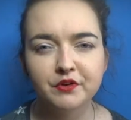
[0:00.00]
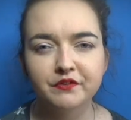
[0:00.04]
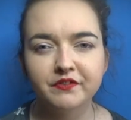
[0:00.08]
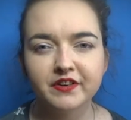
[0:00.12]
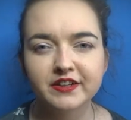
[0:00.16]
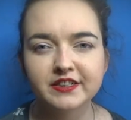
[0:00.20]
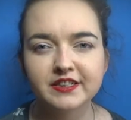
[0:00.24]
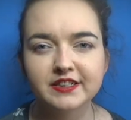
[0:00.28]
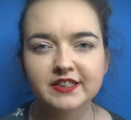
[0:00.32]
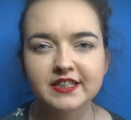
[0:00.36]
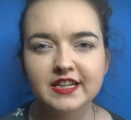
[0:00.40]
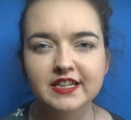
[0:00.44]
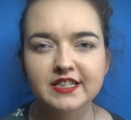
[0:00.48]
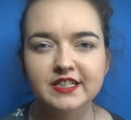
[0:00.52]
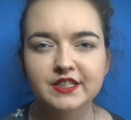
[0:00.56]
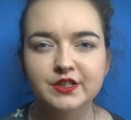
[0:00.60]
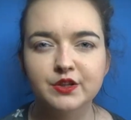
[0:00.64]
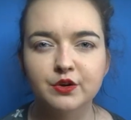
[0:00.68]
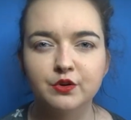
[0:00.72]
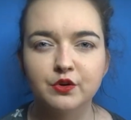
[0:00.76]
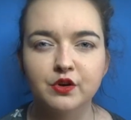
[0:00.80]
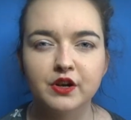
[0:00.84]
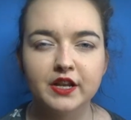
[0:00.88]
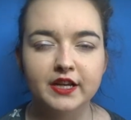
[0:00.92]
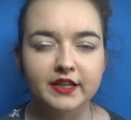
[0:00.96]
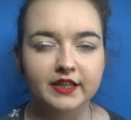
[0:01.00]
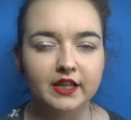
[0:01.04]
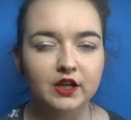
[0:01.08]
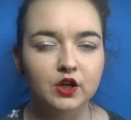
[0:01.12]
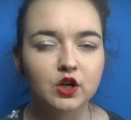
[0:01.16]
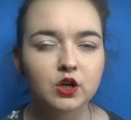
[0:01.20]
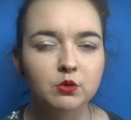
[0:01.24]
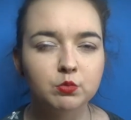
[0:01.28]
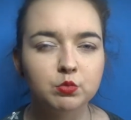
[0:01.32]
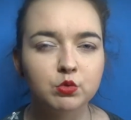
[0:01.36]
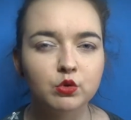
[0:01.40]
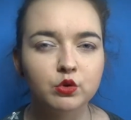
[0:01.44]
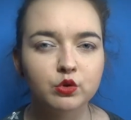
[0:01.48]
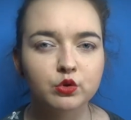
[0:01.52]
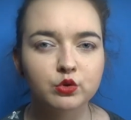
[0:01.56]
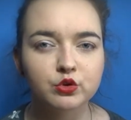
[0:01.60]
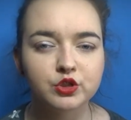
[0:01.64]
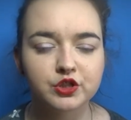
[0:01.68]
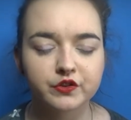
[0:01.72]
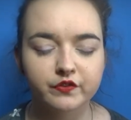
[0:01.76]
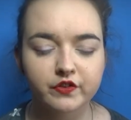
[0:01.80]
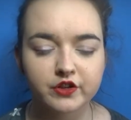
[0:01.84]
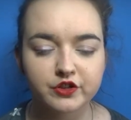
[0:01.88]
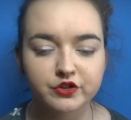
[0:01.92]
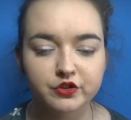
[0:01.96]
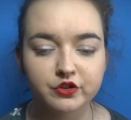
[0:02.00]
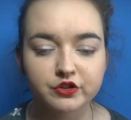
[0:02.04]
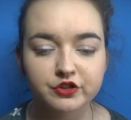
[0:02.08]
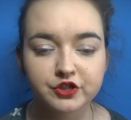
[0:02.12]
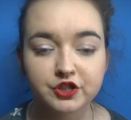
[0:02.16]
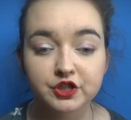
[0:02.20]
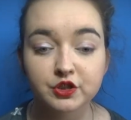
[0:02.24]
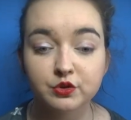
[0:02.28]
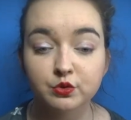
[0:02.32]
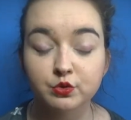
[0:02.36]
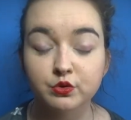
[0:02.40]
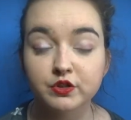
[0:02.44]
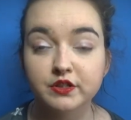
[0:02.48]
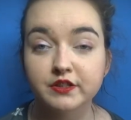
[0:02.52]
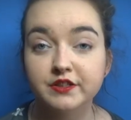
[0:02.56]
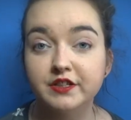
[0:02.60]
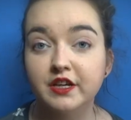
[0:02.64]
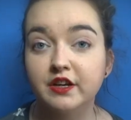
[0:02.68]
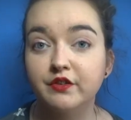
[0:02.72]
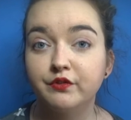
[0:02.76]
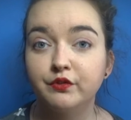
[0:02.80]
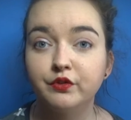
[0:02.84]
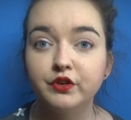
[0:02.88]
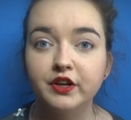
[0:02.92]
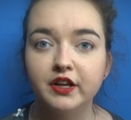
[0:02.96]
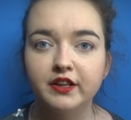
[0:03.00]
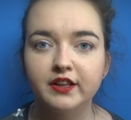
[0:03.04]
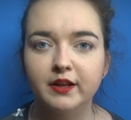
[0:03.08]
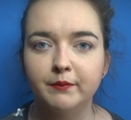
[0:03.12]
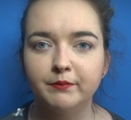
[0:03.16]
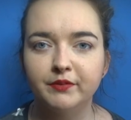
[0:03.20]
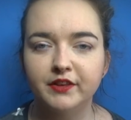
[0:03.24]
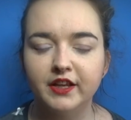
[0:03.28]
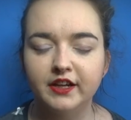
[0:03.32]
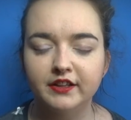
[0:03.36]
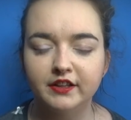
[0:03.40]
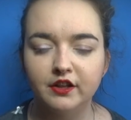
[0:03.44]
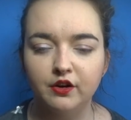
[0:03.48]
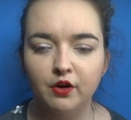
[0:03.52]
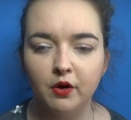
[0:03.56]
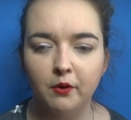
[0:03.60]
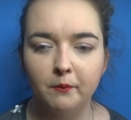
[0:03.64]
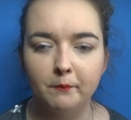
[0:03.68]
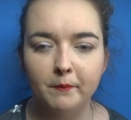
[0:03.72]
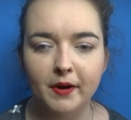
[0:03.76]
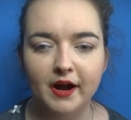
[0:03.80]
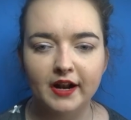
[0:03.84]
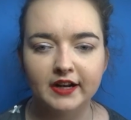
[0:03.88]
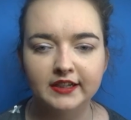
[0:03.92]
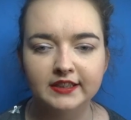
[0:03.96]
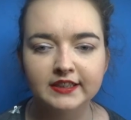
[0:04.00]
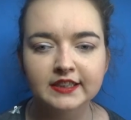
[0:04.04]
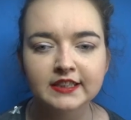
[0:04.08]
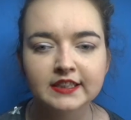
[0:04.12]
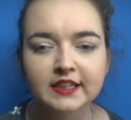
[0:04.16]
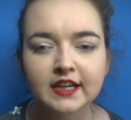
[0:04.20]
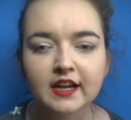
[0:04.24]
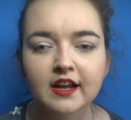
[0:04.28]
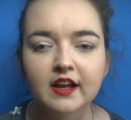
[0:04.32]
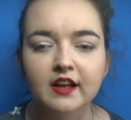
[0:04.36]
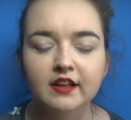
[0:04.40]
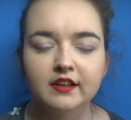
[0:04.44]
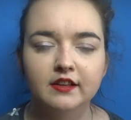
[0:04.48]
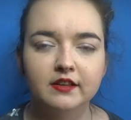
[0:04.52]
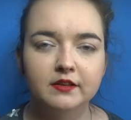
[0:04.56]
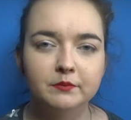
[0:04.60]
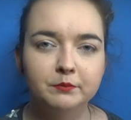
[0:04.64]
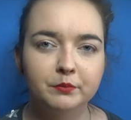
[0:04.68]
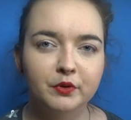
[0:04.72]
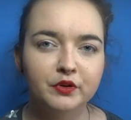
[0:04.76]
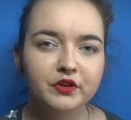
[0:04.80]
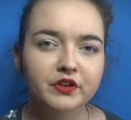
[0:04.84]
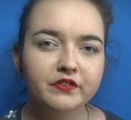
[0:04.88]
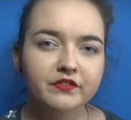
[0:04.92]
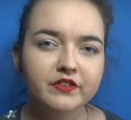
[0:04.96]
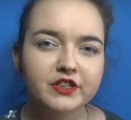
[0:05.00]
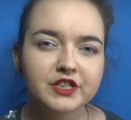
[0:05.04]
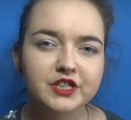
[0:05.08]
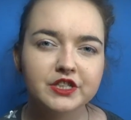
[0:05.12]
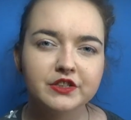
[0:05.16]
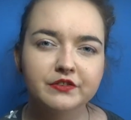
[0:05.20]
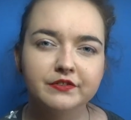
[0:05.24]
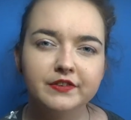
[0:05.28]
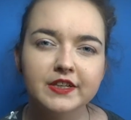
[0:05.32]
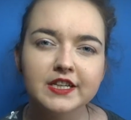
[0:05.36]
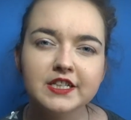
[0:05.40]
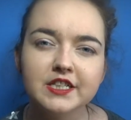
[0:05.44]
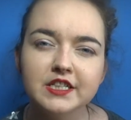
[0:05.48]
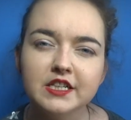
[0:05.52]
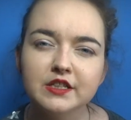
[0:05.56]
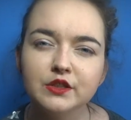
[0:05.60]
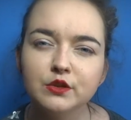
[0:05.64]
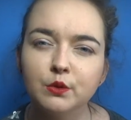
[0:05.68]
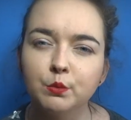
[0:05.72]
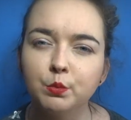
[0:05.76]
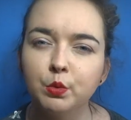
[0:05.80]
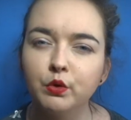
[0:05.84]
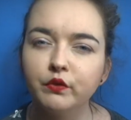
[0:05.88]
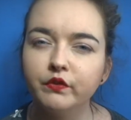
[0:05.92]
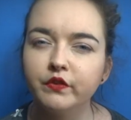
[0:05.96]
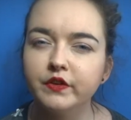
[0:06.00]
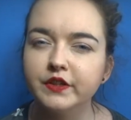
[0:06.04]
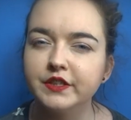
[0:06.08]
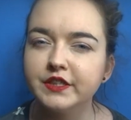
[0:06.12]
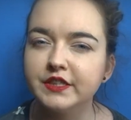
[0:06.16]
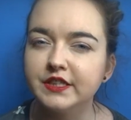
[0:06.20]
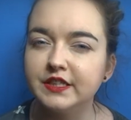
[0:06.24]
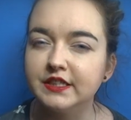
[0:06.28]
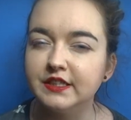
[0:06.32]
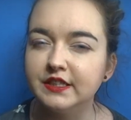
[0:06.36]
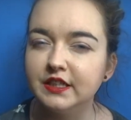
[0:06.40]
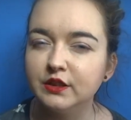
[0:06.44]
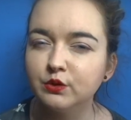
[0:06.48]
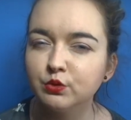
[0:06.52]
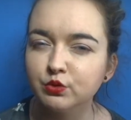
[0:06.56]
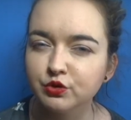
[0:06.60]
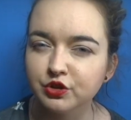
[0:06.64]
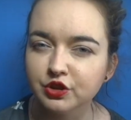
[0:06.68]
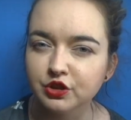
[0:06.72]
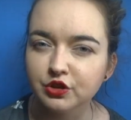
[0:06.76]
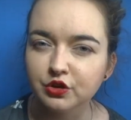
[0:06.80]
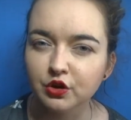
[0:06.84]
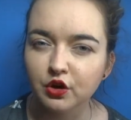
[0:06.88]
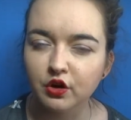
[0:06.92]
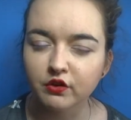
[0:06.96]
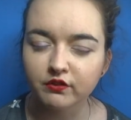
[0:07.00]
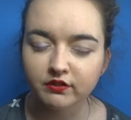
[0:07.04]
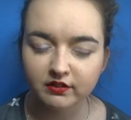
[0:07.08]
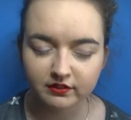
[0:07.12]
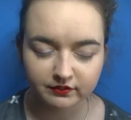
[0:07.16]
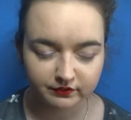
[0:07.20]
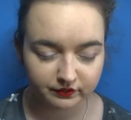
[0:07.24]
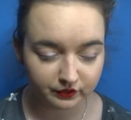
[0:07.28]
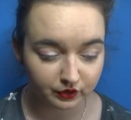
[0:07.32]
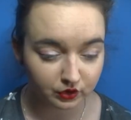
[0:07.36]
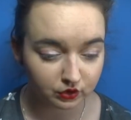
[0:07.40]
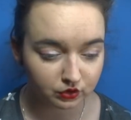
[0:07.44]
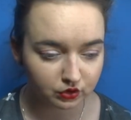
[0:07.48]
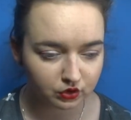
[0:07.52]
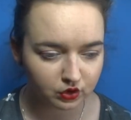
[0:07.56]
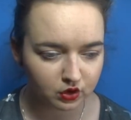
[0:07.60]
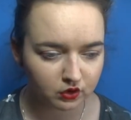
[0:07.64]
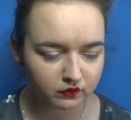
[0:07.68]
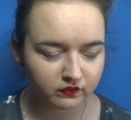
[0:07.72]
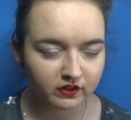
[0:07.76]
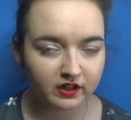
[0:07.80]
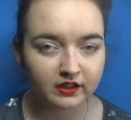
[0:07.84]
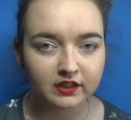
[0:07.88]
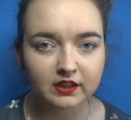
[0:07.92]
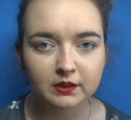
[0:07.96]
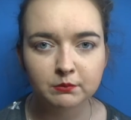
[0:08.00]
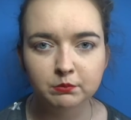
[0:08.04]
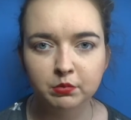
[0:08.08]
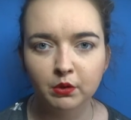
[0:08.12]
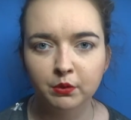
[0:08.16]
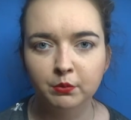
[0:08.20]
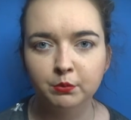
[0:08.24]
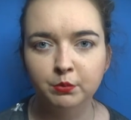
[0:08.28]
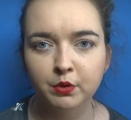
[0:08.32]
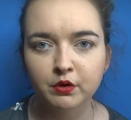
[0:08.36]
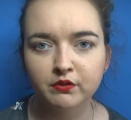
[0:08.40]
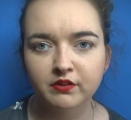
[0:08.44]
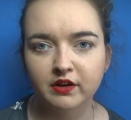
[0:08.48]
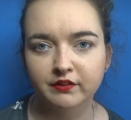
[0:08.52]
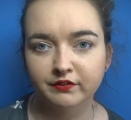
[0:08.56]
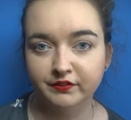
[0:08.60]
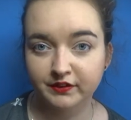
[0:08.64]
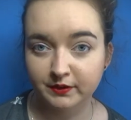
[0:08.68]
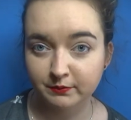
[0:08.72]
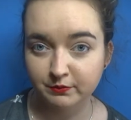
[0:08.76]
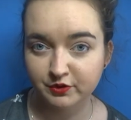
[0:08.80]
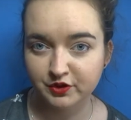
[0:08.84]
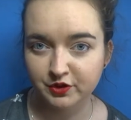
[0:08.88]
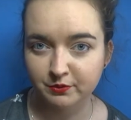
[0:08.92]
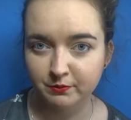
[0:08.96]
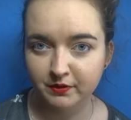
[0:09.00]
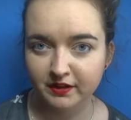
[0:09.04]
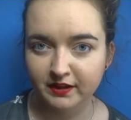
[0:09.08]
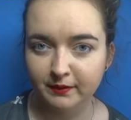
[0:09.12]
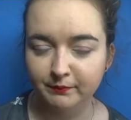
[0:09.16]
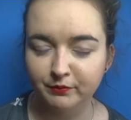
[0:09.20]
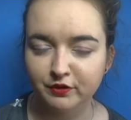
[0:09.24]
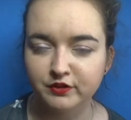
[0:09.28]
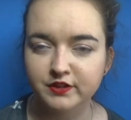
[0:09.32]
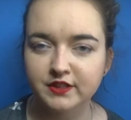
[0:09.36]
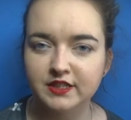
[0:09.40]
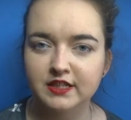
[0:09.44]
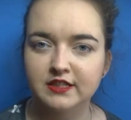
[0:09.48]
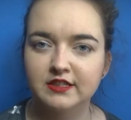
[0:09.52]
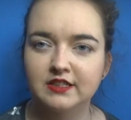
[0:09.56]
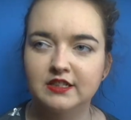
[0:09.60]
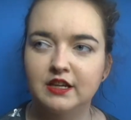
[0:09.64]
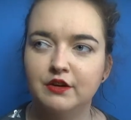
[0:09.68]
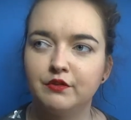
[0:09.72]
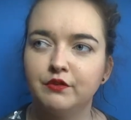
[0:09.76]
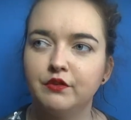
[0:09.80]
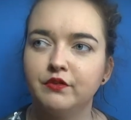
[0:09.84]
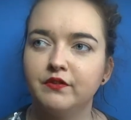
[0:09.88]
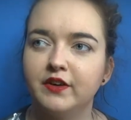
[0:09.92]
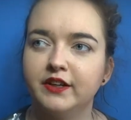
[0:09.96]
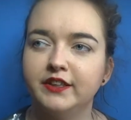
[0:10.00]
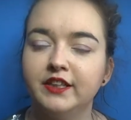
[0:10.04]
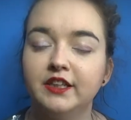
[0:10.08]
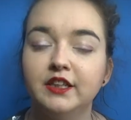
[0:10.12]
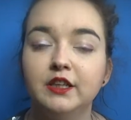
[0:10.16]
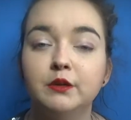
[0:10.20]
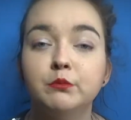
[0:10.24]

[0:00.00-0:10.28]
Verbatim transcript: prowadzi nas do kolejnego punktu świeżości, który serwuje nam Daniel O'Malley, ponieważ wieża to powieść nietuzinkowa, wyjątkowa i bombowa w tym, co ma nam do serwowania.